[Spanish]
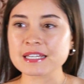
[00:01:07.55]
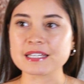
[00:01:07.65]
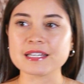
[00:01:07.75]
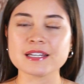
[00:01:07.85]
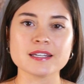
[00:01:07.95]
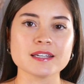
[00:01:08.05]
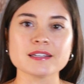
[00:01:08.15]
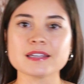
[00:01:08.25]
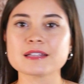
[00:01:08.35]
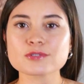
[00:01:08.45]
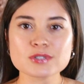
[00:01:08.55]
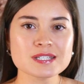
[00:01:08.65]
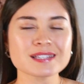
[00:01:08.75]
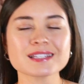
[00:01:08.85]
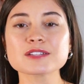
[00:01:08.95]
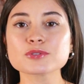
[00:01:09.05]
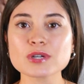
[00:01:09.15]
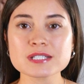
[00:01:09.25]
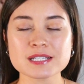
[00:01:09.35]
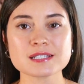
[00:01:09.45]
Y, y, entonces entran
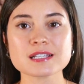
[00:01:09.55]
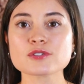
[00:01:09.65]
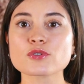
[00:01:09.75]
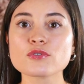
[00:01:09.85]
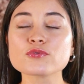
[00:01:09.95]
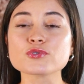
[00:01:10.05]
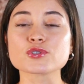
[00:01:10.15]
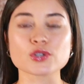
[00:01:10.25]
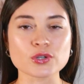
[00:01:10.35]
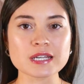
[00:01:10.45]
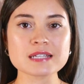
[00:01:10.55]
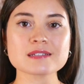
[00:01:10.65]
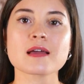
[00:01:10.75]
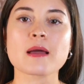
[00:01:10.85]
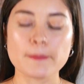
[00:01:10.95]
todas estas confusiones,